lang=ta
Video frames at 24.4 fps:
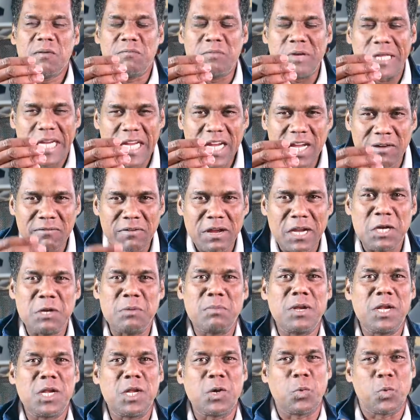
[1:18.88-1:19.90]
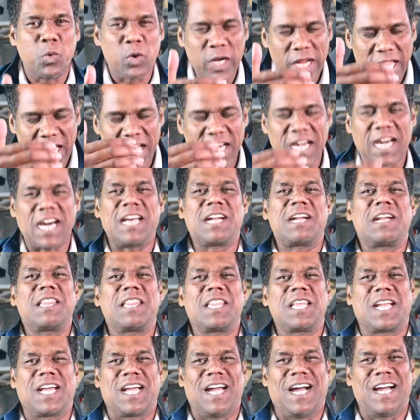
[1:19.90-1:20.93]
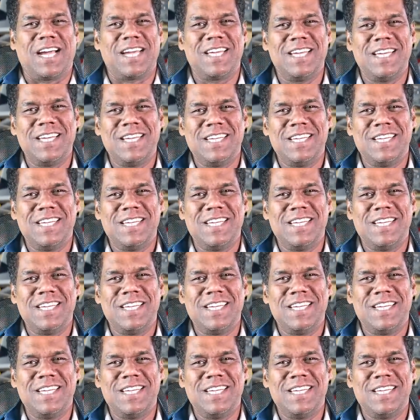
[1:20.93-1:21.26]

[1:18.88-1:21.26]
விற்க வேண்டும் என்ற ஒரே காரணத்திற்காக